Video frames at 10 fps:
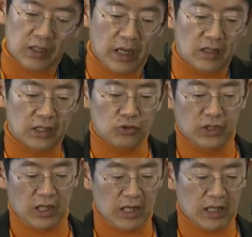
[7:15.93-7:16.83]
대응할 수
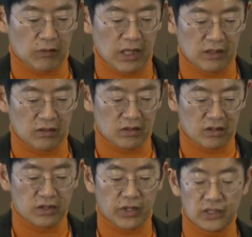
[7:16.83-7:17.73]
있다라고 하는 것
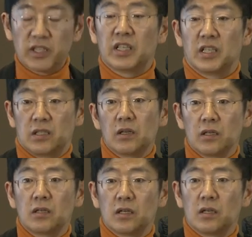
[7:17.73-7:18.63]
그것이 굉장히
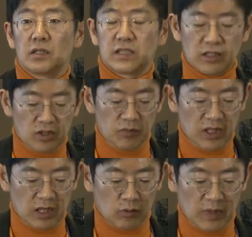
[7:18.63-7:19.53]

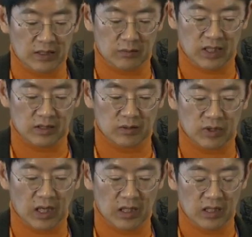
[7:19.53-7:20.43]
장점이다라고 말씀을 하셨습니다.